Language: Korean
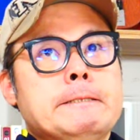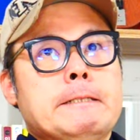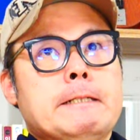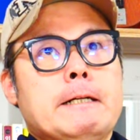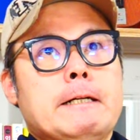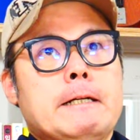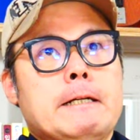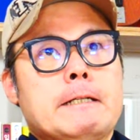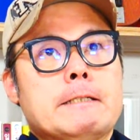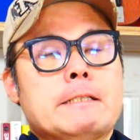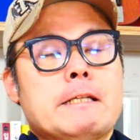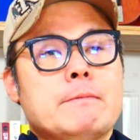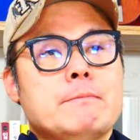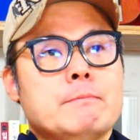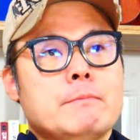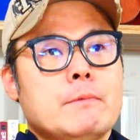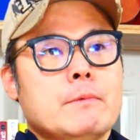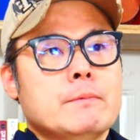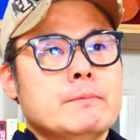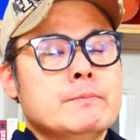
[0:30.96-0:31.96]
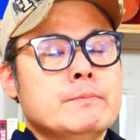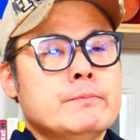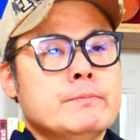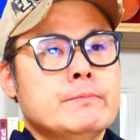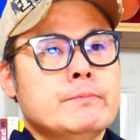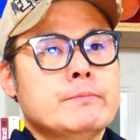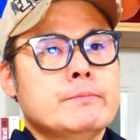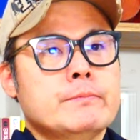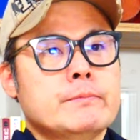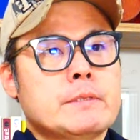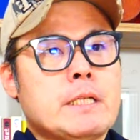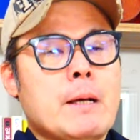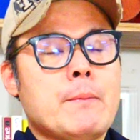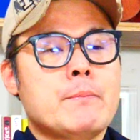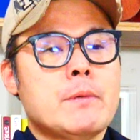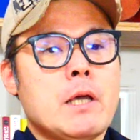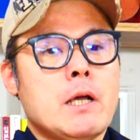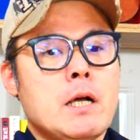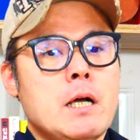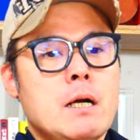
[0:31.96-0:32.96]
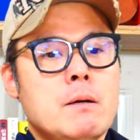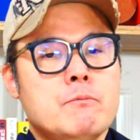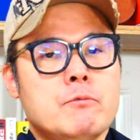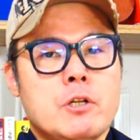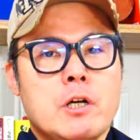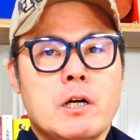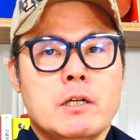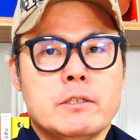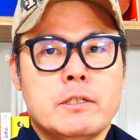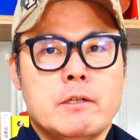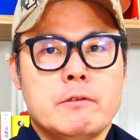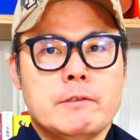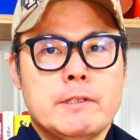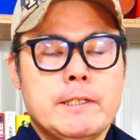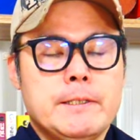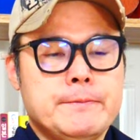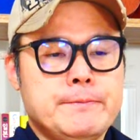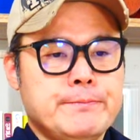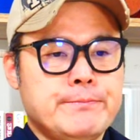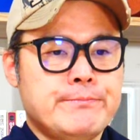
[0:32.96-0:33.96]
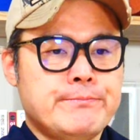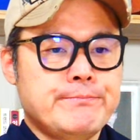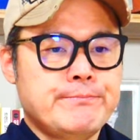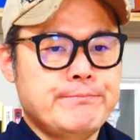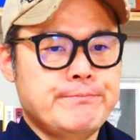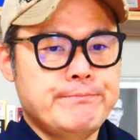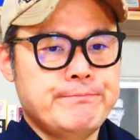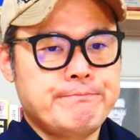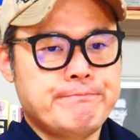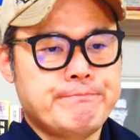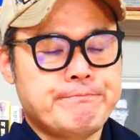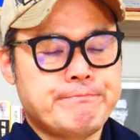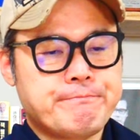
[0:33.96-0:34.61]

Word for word: 아, 참, 감개가 무량하더라고요. 음.